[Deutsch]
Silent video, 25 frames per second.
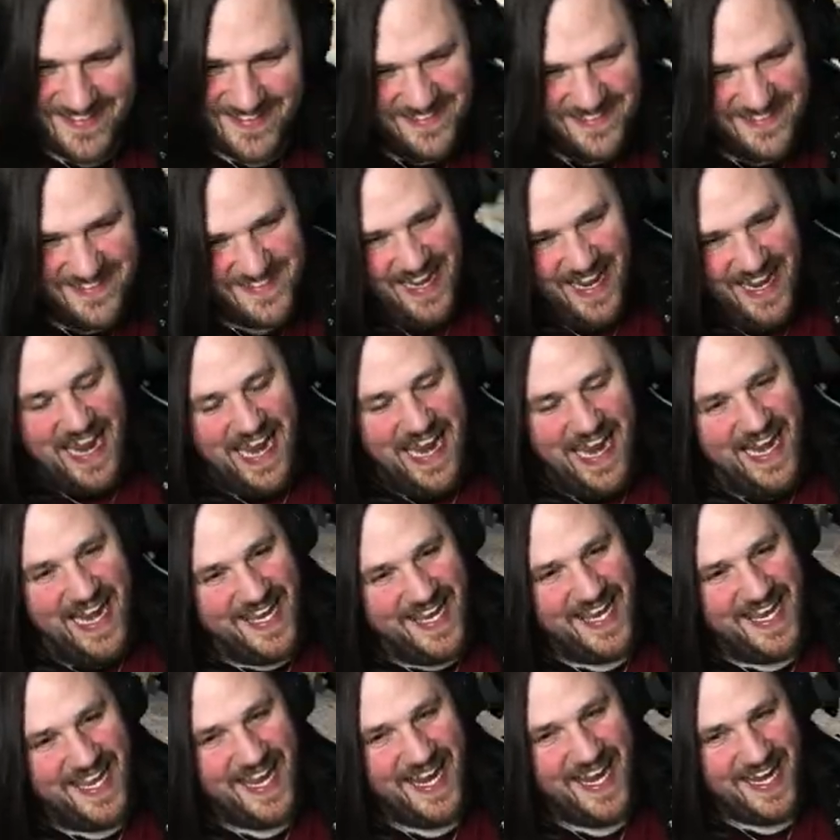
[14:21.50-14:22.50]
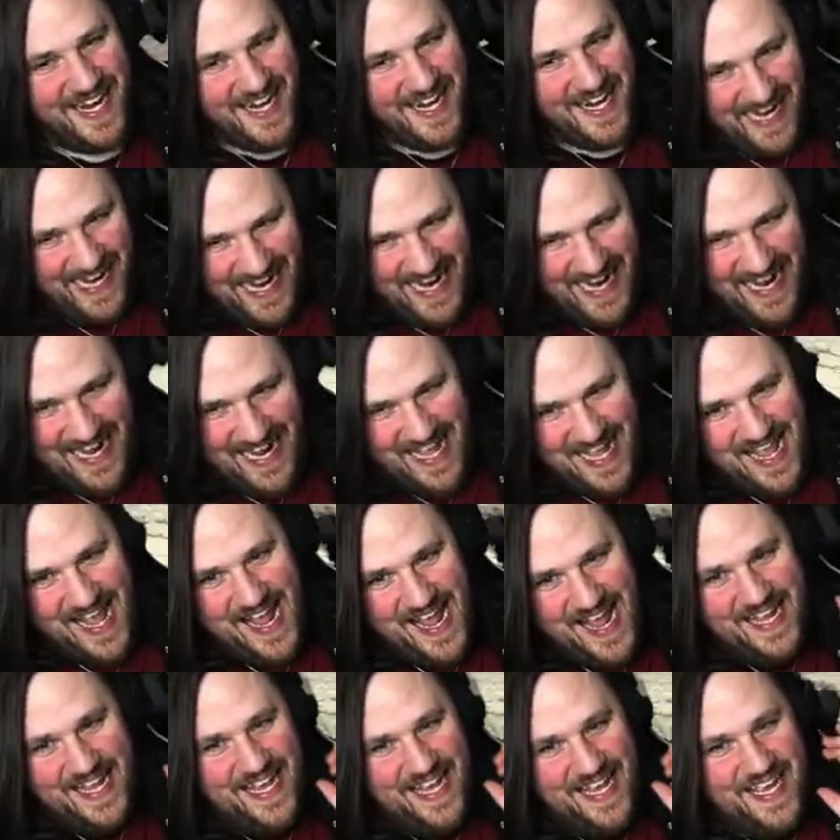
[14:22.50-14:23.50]
ich? ich guck nur
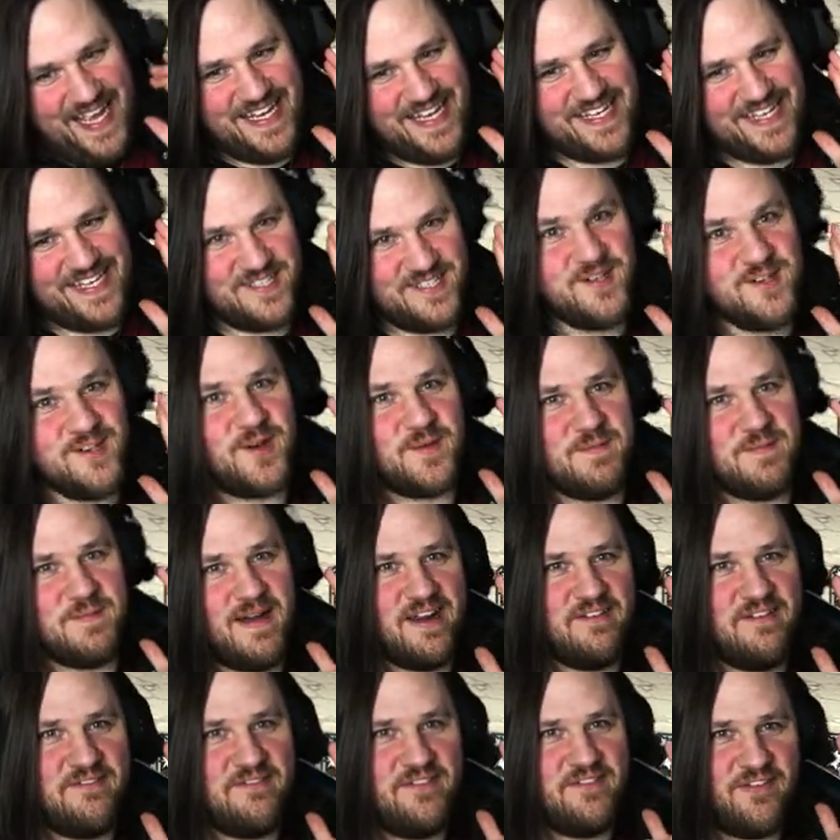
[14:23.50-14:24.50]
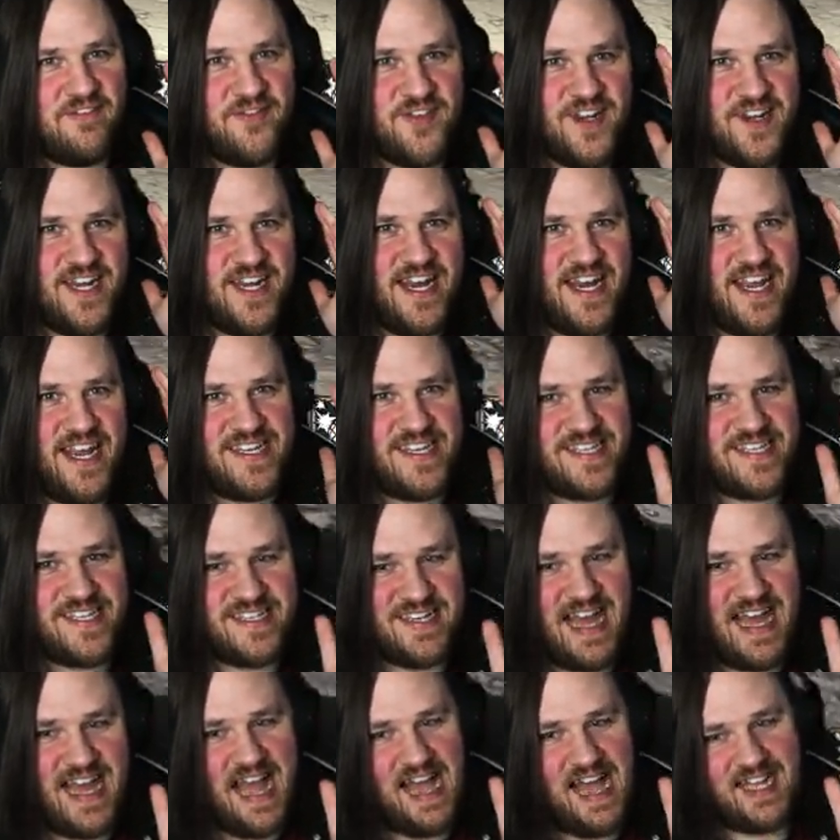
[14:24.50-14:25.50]
ich suche meine Waffen nicht
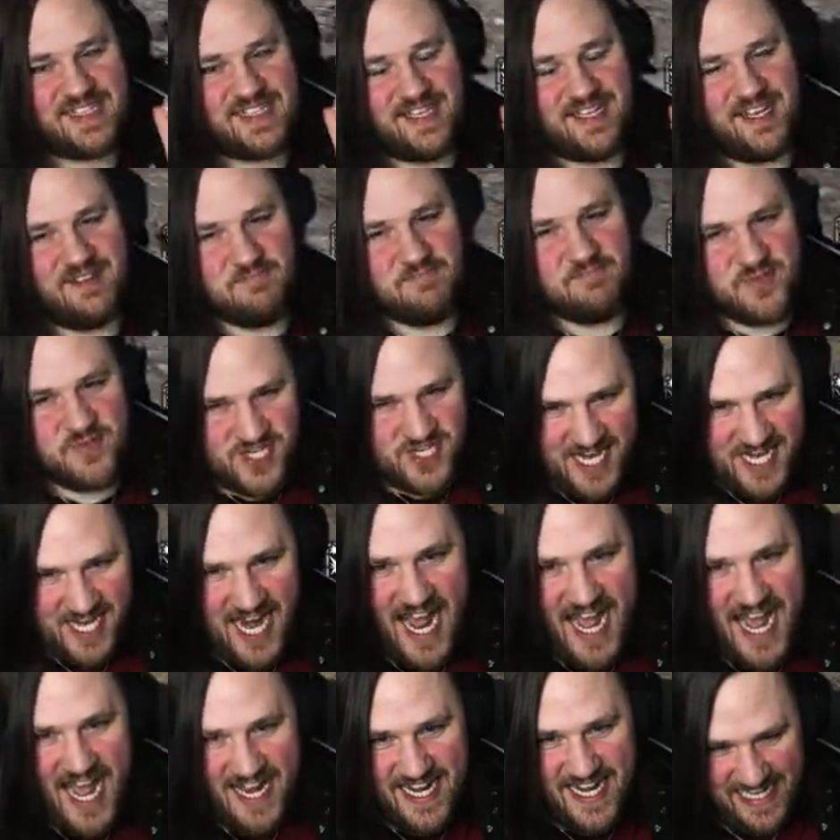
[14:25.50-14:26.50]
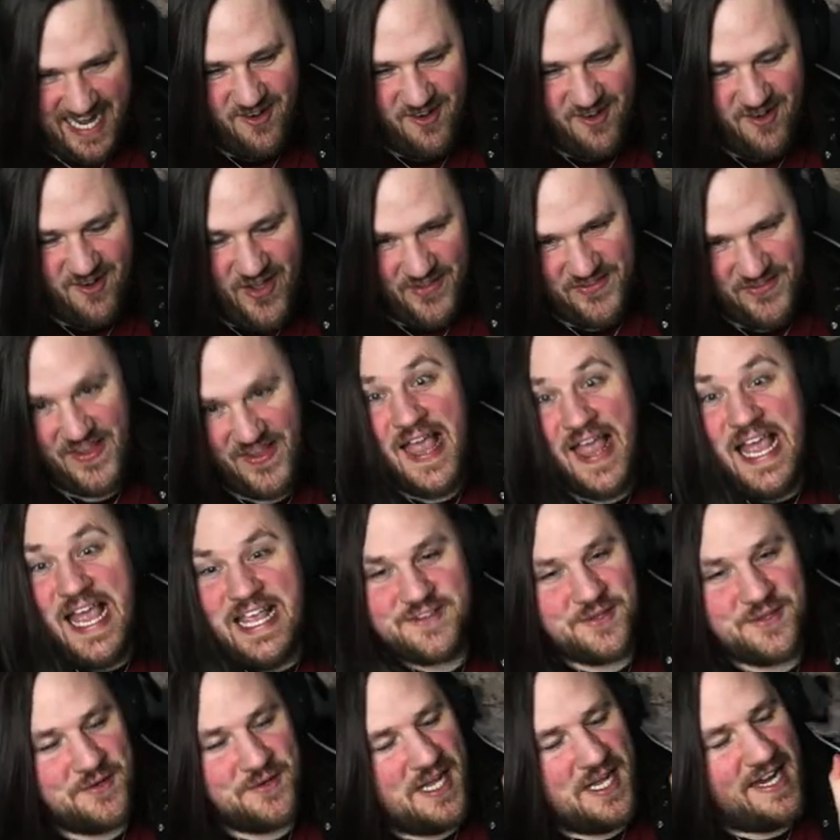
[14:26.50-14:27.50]
nach dem Schaden aus,
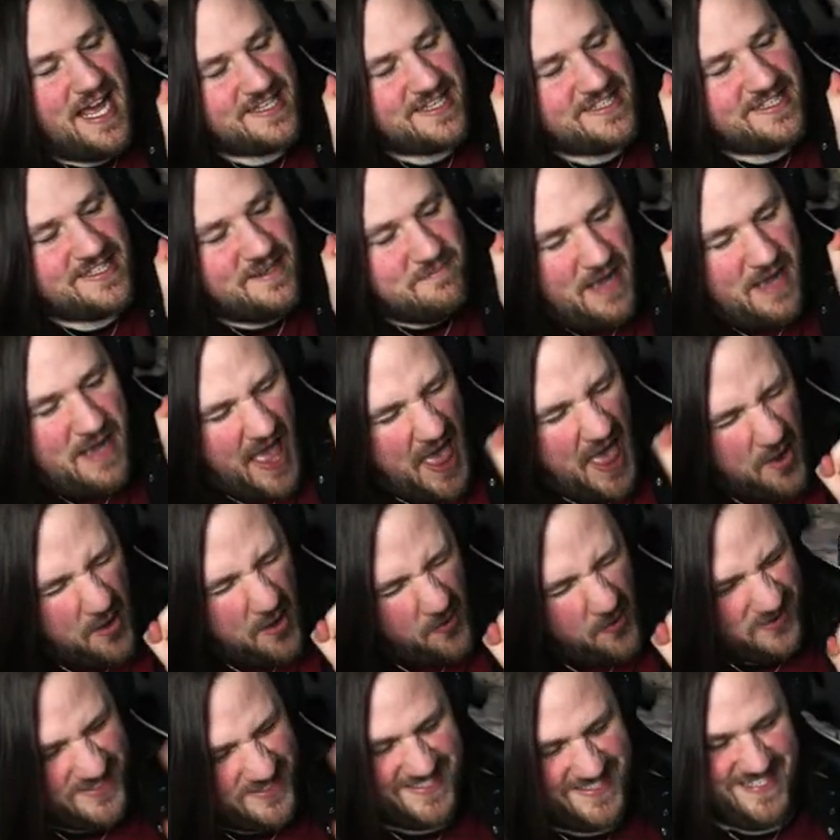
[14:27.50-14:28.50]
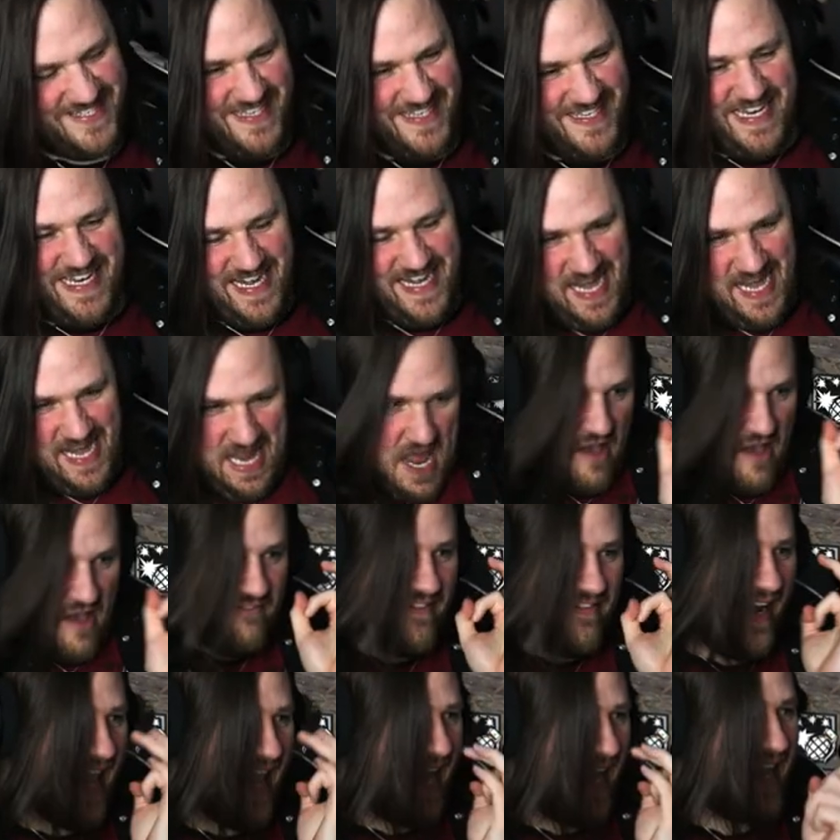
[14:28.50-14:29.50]
sondern nach dem Aussehen.
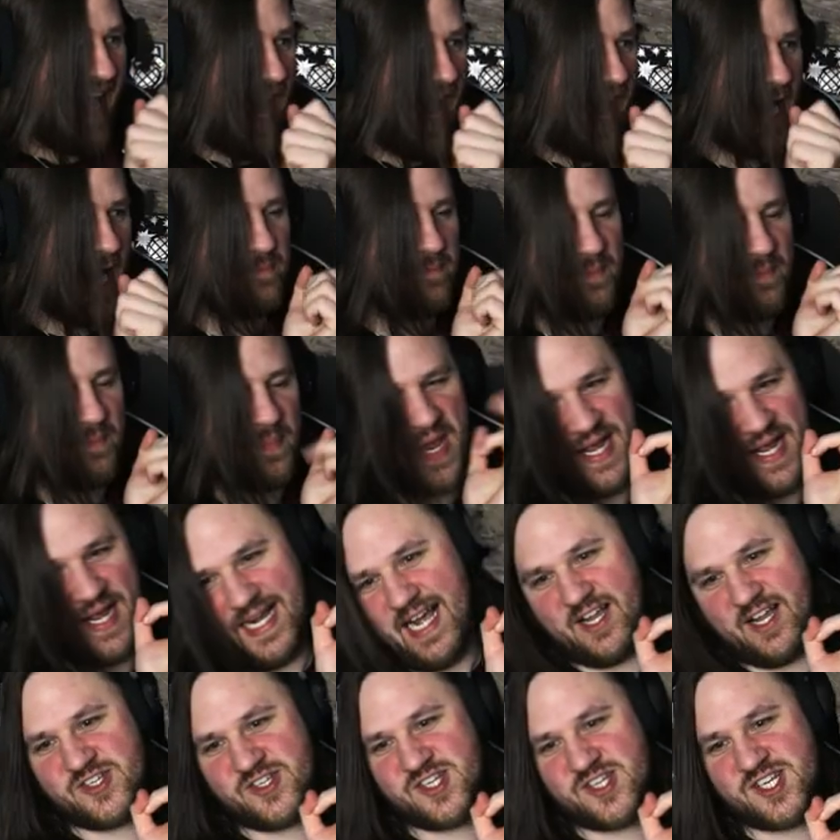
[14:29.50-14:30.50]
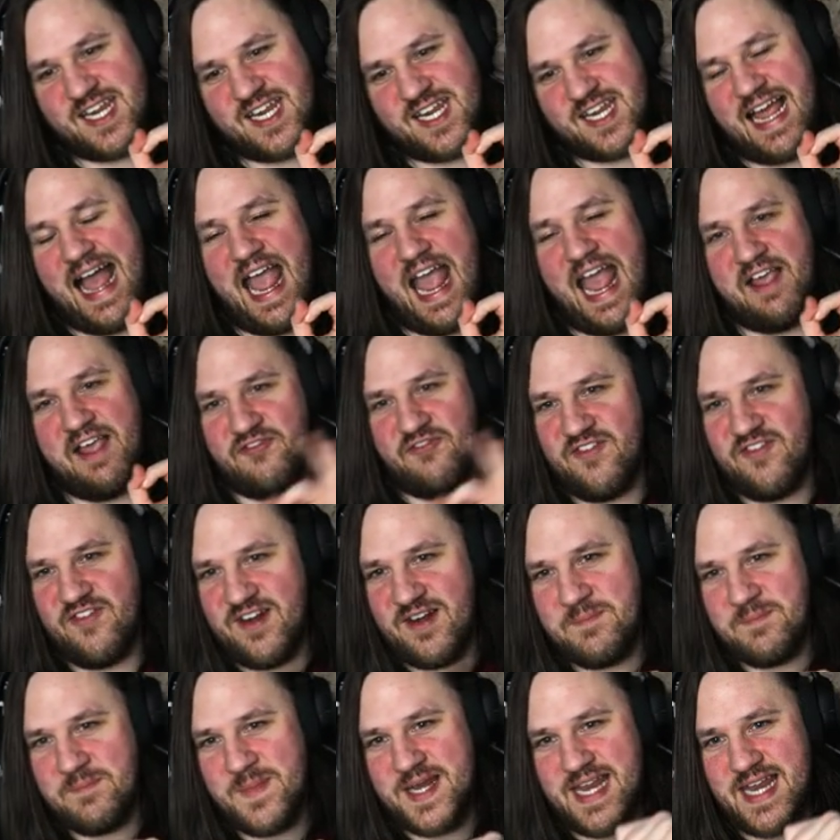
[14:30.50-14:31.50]
Wenn da kein pinker
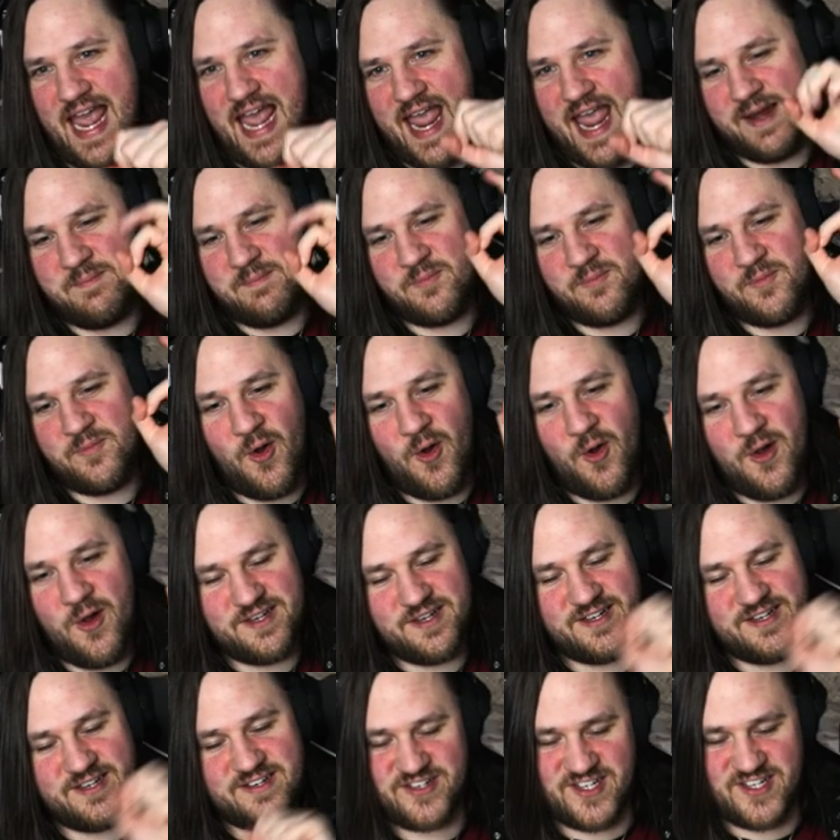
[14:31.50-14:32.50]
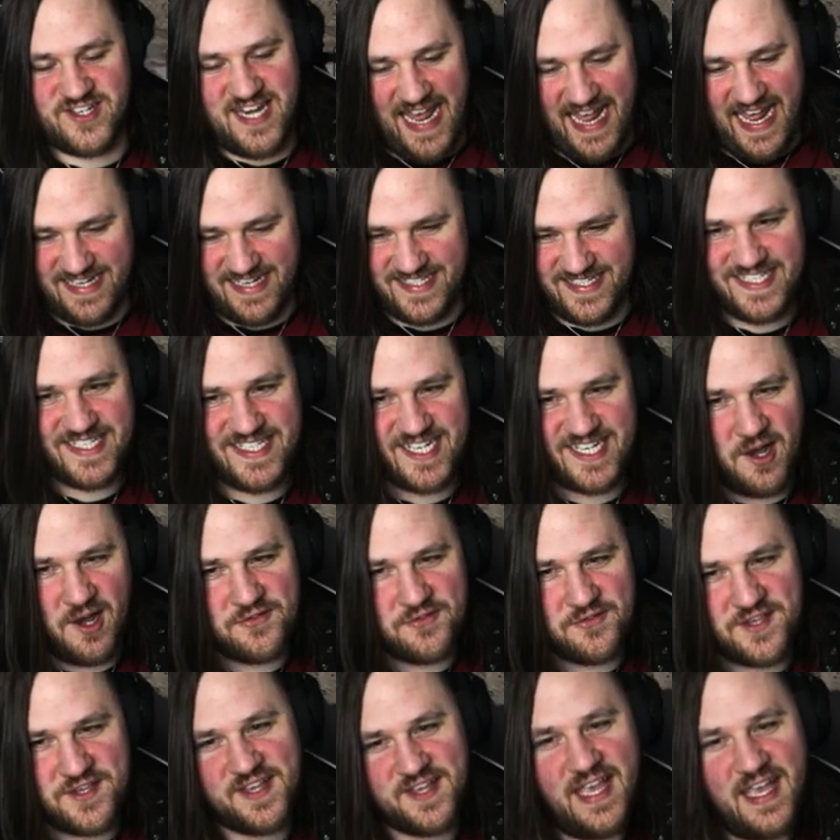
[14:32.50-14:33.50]
Streifen mit einem goldenen Sternchen drauf
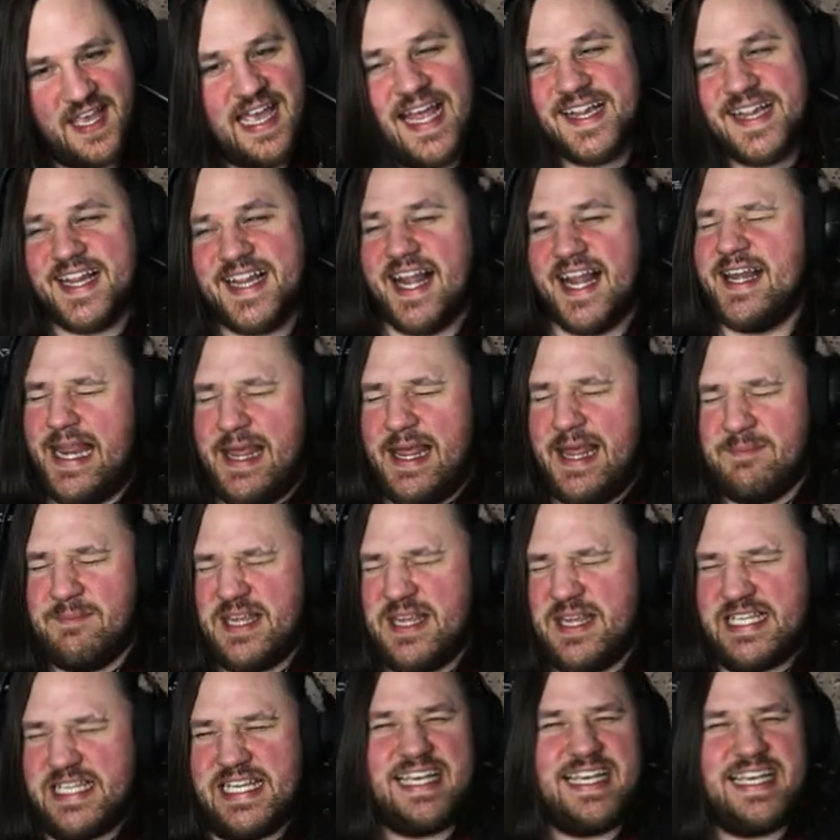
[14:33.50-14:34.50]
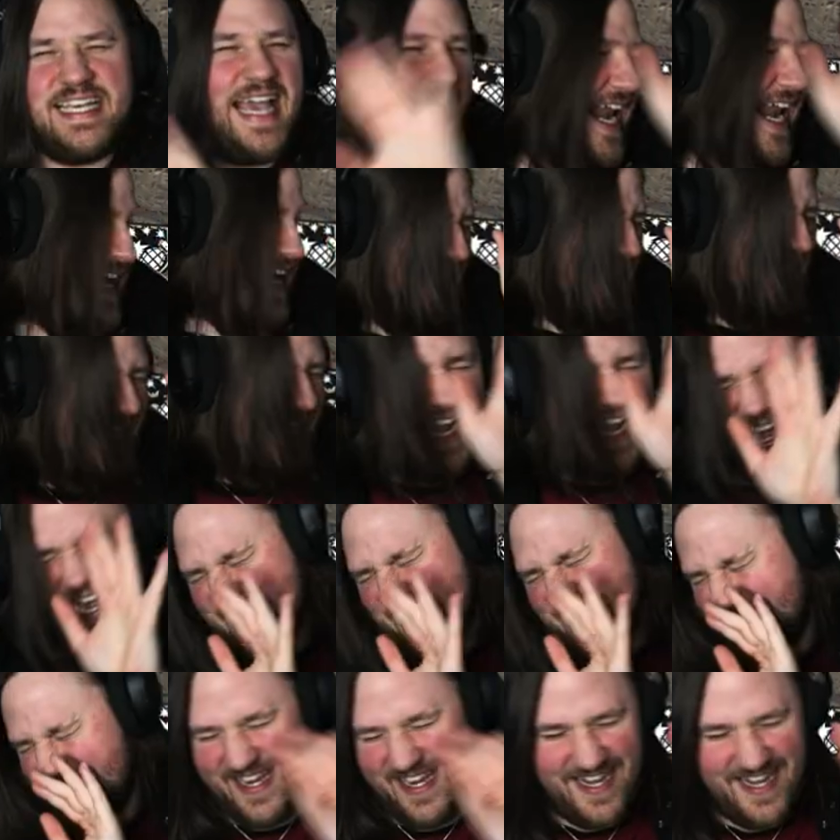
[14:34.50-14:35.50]
ist, dann nehme ich die gar nicht
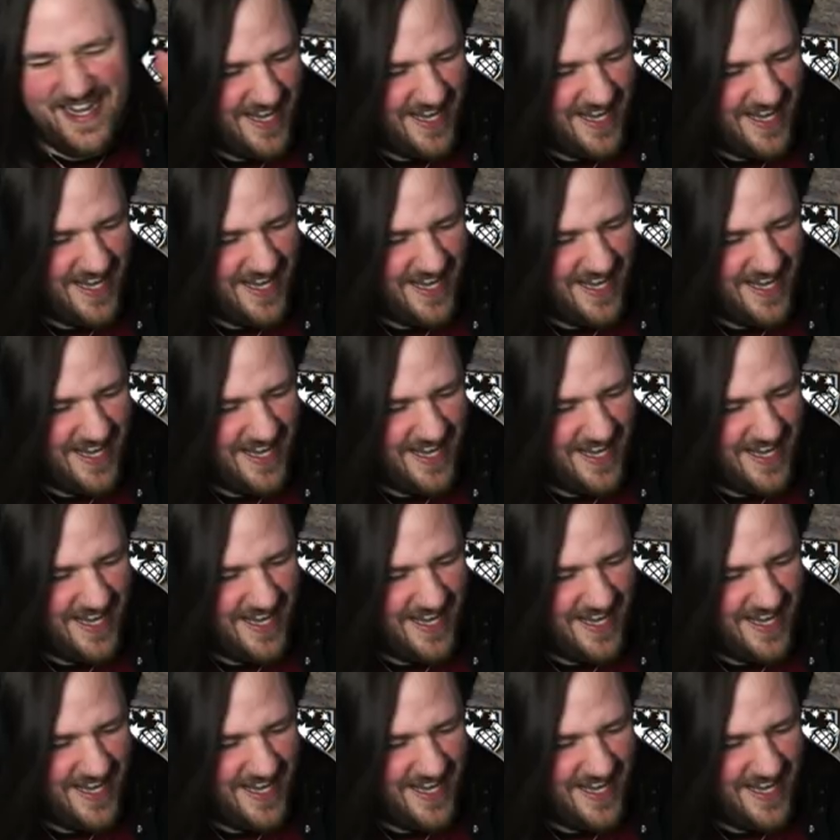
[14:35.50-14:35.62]
erst in